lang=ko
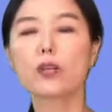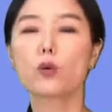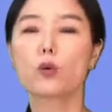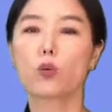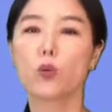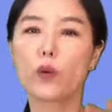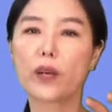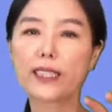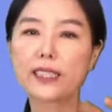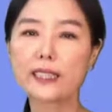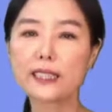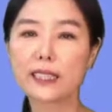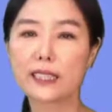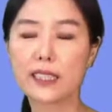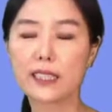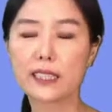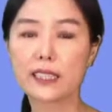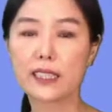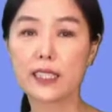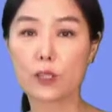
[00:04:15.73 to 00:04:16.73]

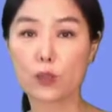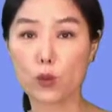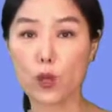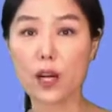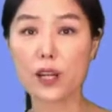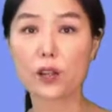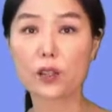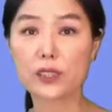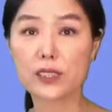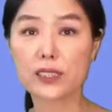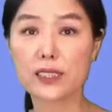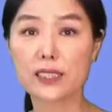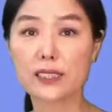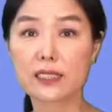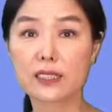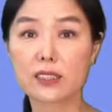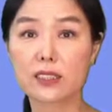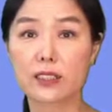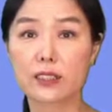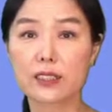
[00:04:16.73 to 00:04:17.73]
wasted라는 과거 시제
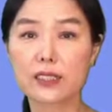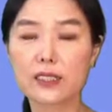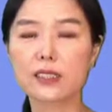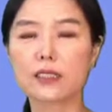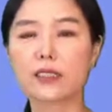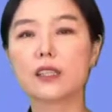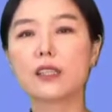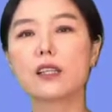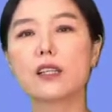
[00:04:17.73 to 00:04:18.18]
쓴 것은